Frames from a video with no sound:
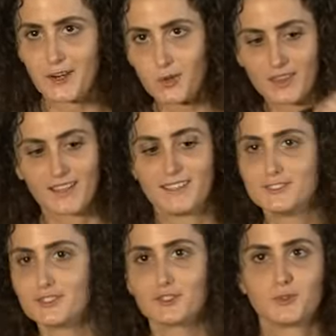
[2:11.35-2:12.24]

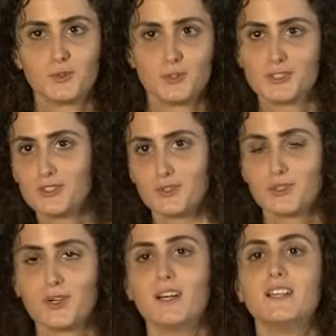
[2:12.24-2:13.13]
anotando
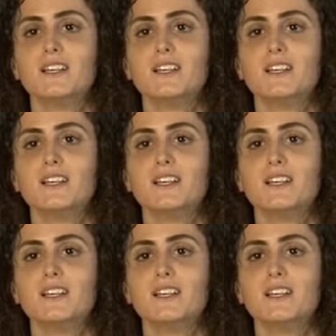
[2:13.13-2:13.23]
tudo.